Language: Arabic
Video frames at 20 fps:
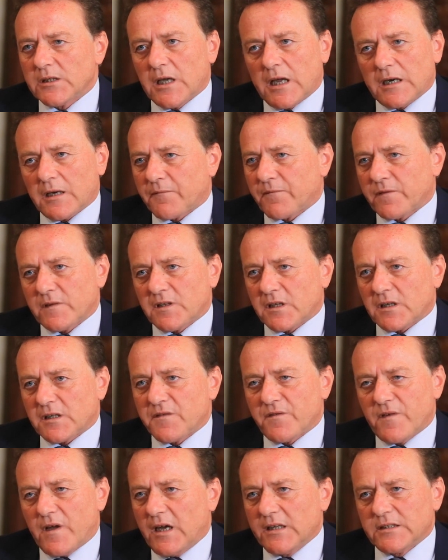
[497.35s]
اللي عرفت
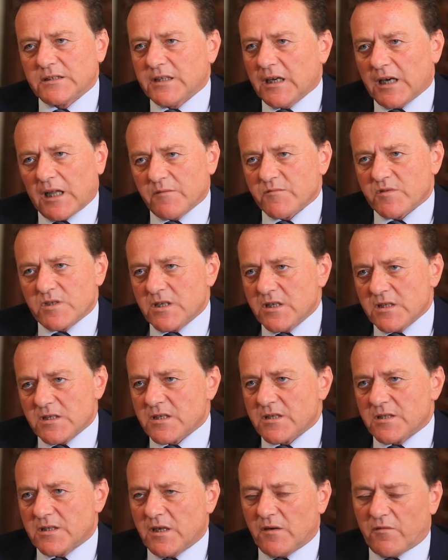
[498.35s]
ارتفاعات ديال 50 60%